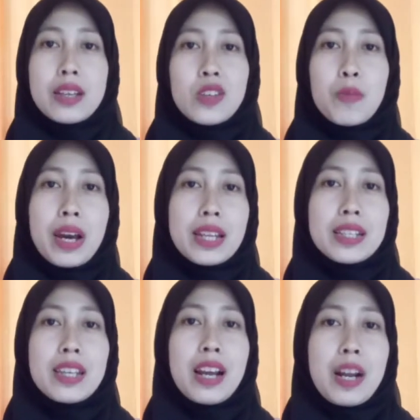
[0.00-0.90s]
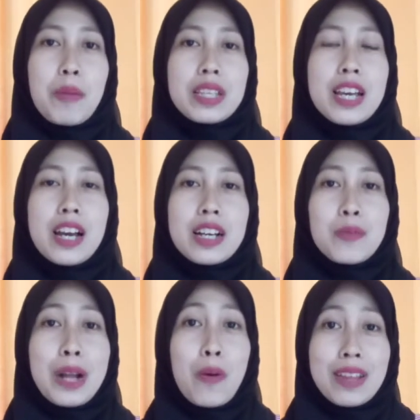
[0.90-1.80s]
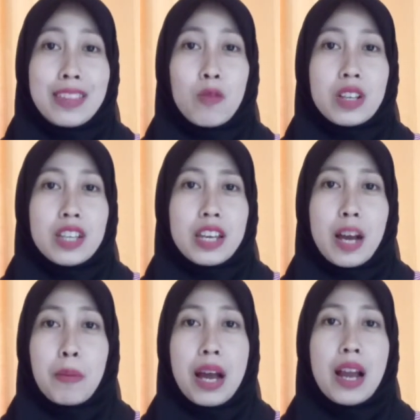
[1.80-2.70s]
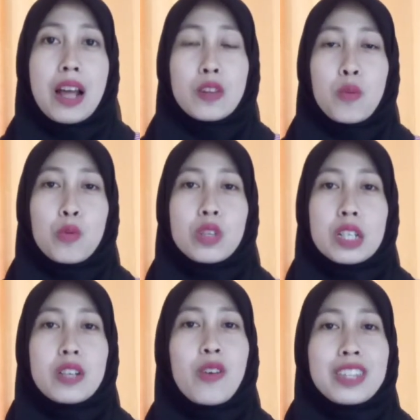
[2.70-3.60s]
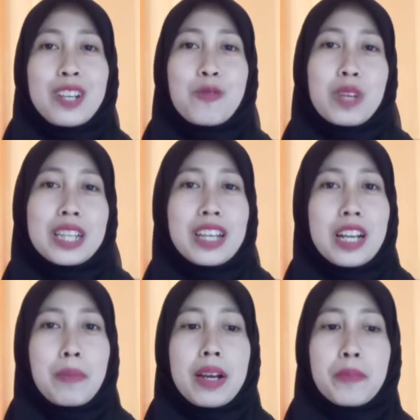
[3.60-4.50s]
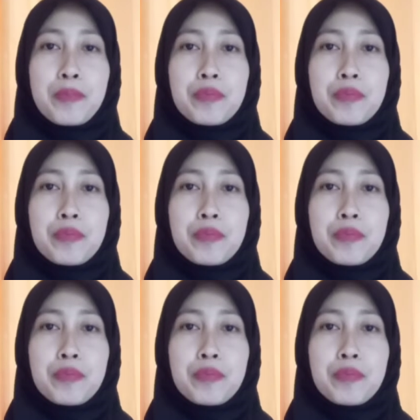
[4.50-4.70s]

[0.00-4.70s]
nyobain yang namanya eh, perawatan wajah yang mahal ataupun ke dokter kulit karena emang